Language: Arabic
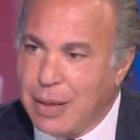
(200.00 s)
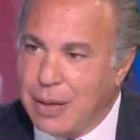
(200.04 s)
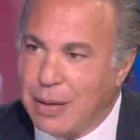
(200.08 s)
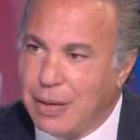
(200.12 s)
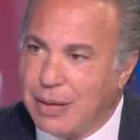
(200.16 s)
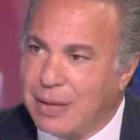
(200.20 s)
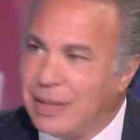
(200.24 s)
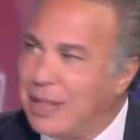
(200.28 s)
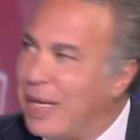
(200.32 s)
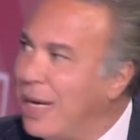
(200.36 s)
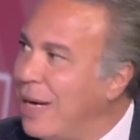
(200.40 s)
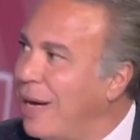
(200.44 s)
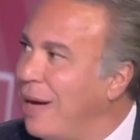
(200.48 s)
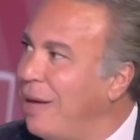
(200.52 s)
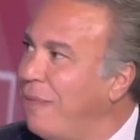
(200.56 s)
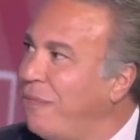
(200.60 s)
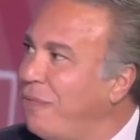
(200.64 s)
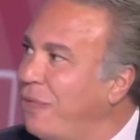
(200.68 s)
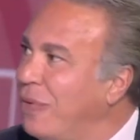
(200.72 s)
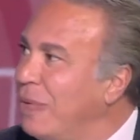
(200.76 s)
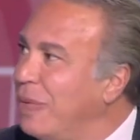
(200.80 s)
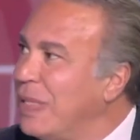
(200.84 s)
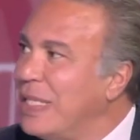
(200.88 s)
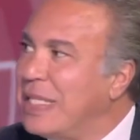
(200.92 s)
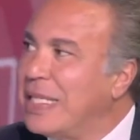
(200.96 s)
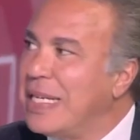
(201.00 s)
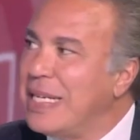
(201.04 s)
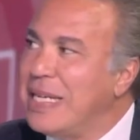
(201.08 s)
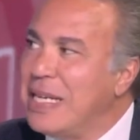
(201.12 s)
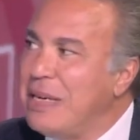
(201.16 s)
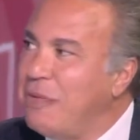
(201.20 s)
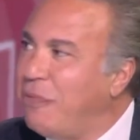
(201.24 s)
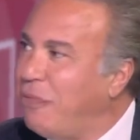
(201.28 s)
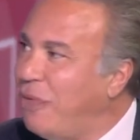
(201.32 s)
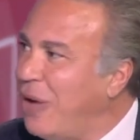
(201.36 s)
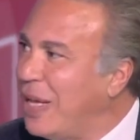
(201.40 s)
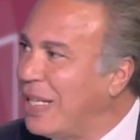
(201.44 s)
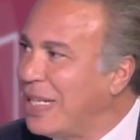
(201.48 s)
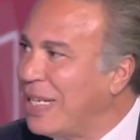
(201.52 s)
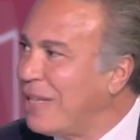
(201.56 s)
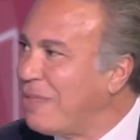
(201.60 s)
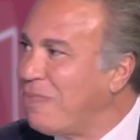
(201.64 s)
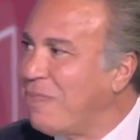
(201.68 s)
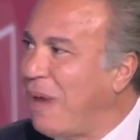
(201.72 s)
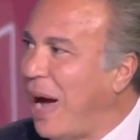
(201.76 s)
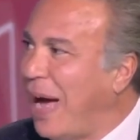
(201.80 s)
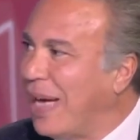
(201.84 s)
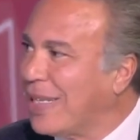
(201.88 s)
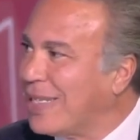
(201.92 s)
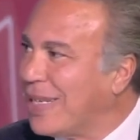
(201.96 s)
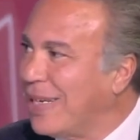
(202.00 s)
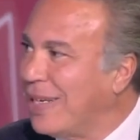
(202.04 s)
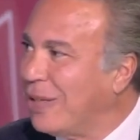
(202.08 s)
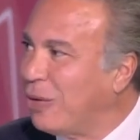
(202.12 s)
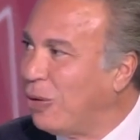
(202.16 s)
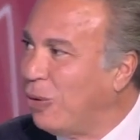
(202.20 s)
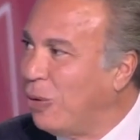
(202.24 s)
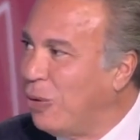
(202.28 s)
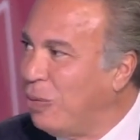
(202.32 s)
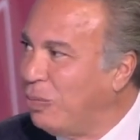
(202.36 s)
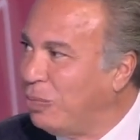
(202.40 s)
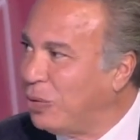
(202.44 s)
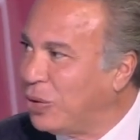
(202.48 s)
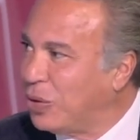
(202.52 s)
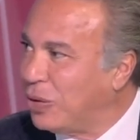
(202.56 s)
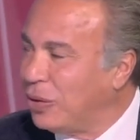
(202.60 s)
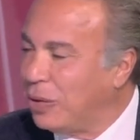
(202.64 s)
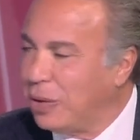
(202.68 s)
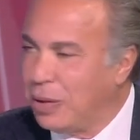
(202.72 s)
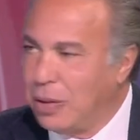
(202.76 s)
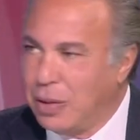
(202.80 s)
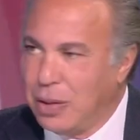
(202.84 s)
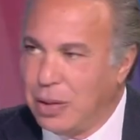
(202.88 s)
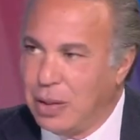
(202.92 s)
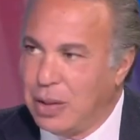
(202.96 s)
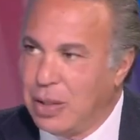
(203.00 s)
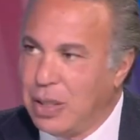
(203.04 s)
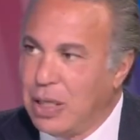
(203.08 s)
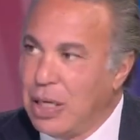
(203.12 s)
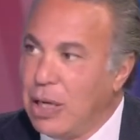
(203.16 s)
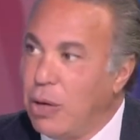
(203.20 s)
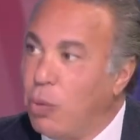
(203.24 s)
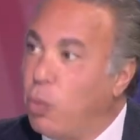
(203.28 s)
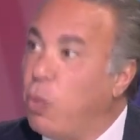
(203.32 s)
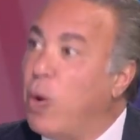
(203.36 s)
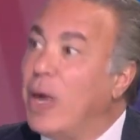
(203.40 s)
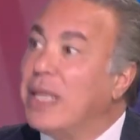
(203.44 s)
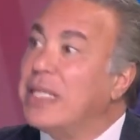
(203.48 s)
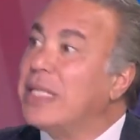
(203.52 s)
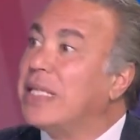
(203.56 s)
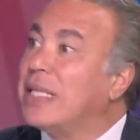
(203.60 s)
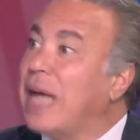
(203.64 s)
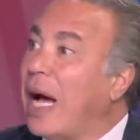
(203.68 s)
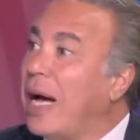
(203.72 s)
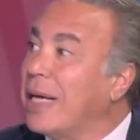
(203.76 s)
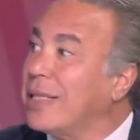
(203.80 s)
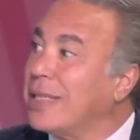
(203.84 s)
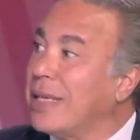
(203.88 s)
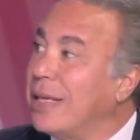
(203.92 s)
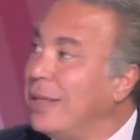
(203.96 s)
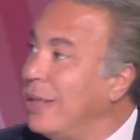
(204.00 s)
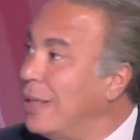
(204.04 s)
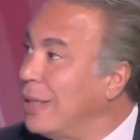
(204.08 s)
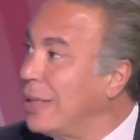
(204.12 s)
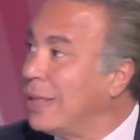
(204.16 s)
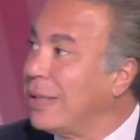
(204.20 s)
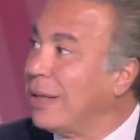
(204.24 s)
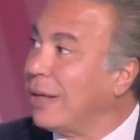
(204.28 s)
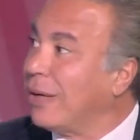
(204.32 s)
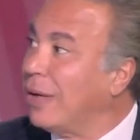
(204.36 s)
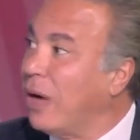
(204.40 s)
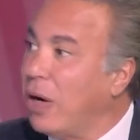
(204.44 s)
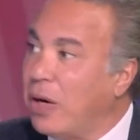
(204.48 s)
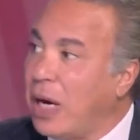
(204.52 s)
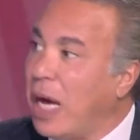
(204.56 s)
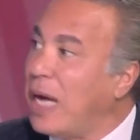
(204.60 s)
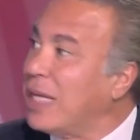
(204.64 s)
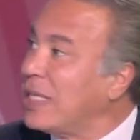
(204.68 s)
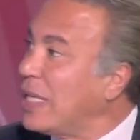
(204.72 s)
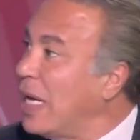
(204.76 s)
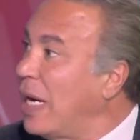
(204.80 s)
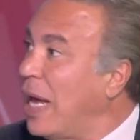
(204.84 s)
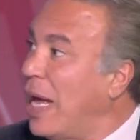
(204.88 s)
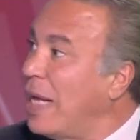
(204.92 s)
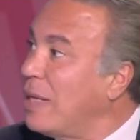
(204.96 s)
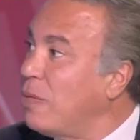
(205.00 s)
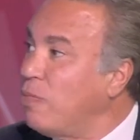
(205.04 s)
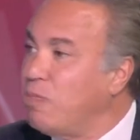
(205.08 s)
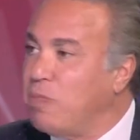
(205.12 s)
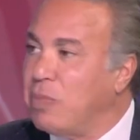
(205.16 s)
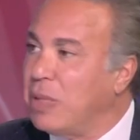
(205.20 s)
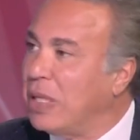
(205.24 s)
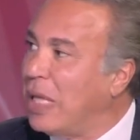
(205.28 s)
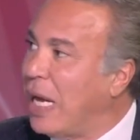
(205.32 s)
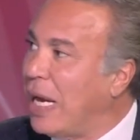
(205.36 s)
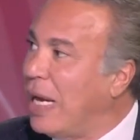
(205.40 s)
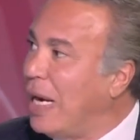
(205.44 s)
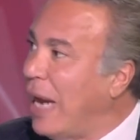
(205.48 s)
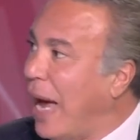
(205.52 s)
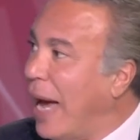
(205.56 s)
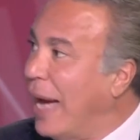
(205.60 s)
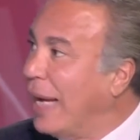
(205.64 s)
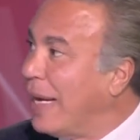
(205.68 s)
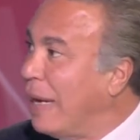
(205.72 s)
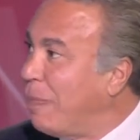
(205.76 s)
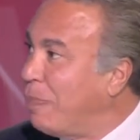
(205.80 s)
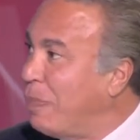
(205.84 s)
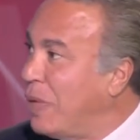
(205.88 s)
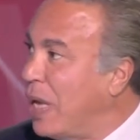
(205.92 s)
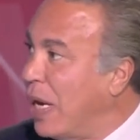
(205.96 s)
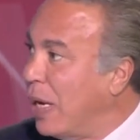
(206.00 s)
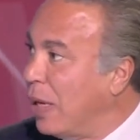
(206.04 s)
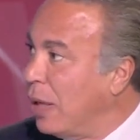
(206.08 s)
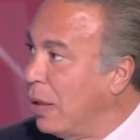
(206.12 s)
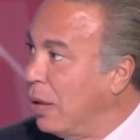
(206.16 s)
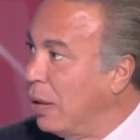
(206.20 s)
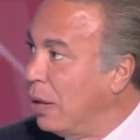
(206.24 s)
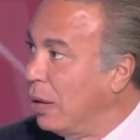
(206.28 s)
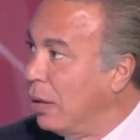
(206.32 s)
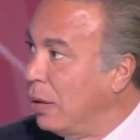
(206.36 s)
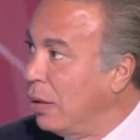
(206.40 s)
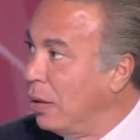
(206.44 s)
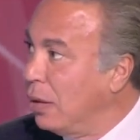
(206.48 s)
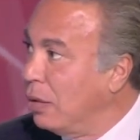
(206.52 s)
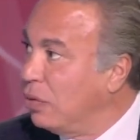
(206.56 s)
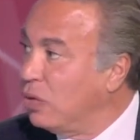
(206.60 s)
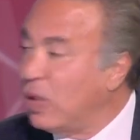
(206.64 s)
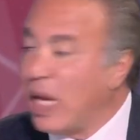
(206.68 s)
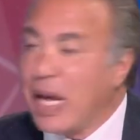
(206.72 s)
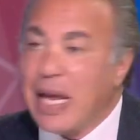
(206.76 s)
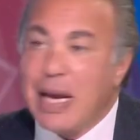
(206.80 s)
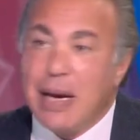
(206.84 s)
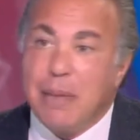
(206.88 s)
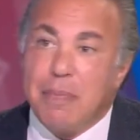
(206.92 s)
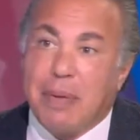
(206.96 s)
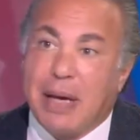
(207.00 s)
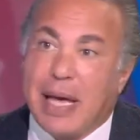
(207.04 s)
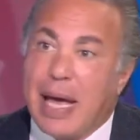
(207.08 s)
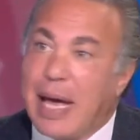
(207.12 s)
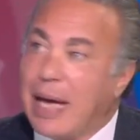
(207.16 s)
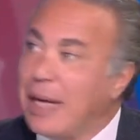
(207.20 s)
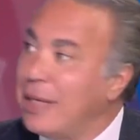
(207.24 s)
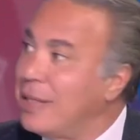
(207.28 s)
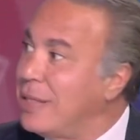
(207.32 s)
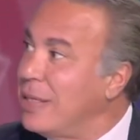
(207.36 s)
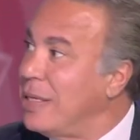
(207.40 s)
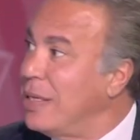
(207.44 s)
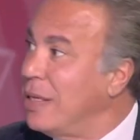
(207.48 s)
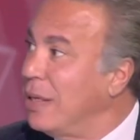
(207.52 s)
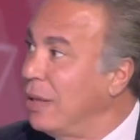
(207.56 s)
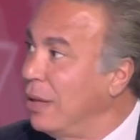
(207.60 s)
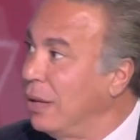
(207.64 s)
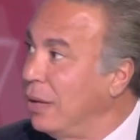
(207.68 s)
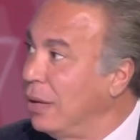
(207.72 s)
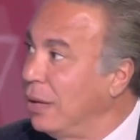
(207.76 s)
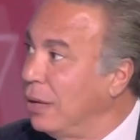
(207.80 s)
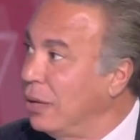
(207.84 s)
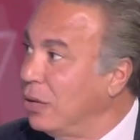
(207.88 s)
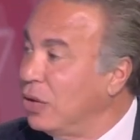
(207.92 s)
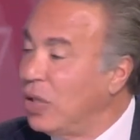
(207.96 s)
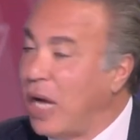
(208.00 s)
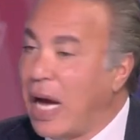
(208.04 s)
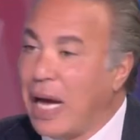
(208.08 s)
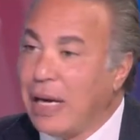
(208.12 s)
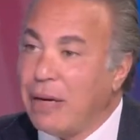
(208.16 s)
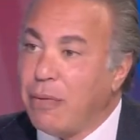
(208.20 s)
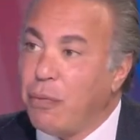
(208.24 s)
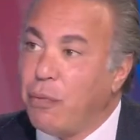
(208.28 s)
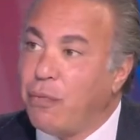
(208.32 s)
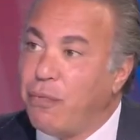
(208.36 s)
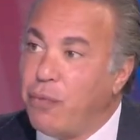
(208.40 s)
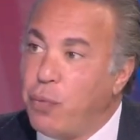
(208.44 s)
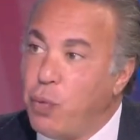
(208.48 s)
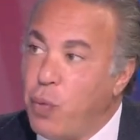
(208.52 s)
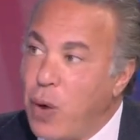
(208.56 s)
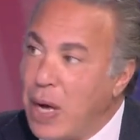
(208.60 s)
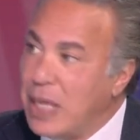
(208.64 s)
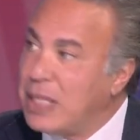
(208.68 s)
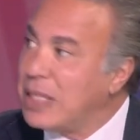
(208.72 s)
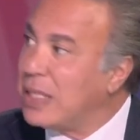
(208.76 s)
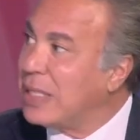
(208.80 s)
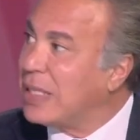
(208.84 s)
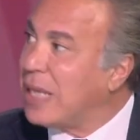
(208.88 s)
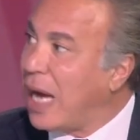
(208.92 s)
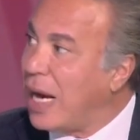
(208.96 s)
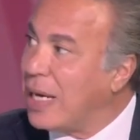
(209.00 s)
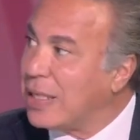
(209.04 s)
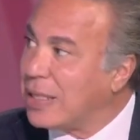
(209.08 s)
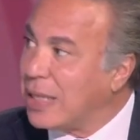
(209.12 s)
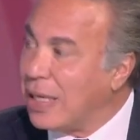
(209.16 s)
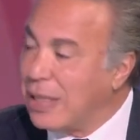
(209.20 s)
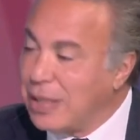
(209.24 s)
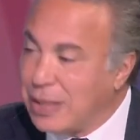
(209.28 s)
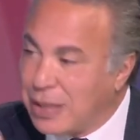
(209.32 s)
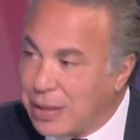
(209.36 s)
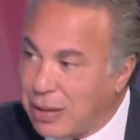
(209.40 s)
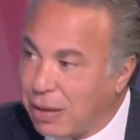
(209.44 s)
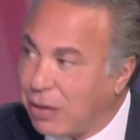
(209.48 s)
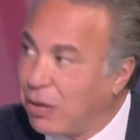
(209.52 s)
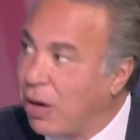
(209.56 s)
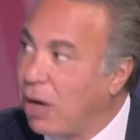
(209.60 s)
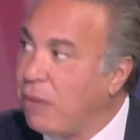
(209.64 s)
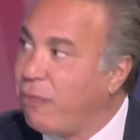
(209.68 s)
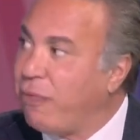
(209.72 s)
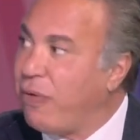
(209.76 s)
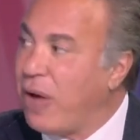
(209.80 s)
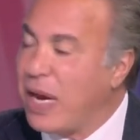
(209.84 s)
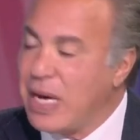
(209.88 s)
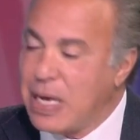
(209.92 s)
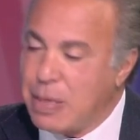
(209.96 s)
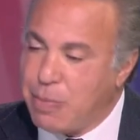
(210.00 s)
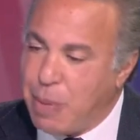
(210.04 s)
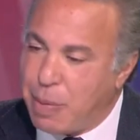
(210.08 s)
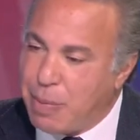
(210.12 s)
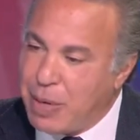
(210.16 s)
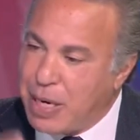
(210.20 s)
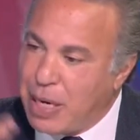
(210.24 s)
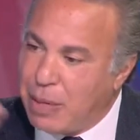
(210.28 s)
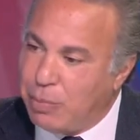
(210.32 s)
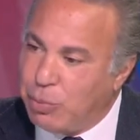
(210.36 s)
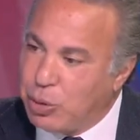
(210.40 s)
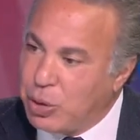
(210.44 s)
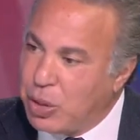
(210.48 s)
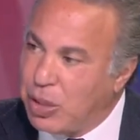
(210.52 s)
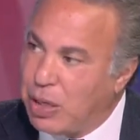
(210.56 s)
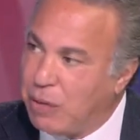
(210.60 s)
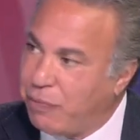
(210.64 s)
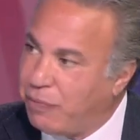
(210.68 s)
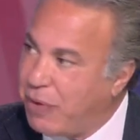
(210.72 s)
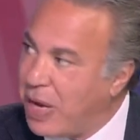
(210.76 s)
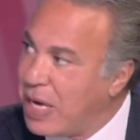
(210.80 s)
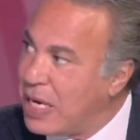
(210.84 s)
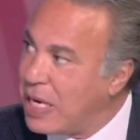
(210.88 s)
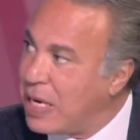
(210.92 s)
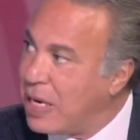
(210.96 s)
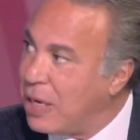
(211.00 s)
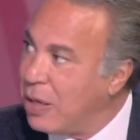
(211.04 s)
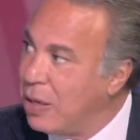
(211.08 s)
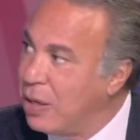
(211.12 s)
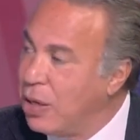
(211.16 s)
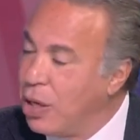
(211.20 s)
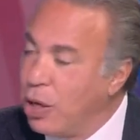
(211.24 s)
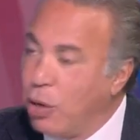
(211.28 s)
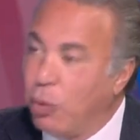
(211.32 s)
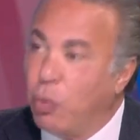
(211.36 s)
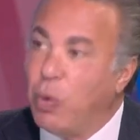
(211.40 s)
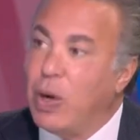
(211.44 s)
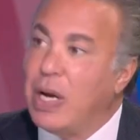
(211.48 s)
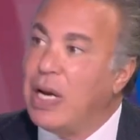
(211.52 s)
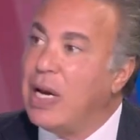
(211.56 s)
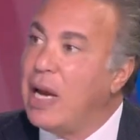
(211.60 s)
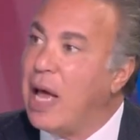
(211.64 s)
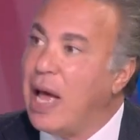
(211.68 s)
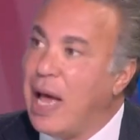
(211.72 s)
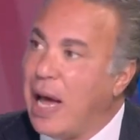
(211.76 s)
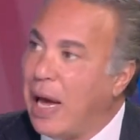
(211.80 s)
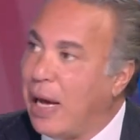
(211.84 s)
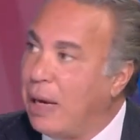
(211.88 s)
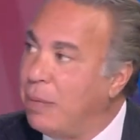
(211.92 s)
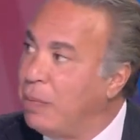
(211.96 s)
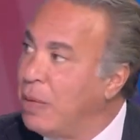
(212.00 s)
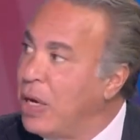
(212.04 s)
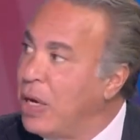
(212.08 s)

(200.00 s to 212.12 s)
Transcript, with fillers: ده في من سنين فاتت ما حصلت لهمش صح صح وانس حصل الاستقرار حصل هدم ده ايه العجب ده ده ايه المخاخ دي مم. يعني وانس حصل استقرار فني ما بين المدير الفني واللاعب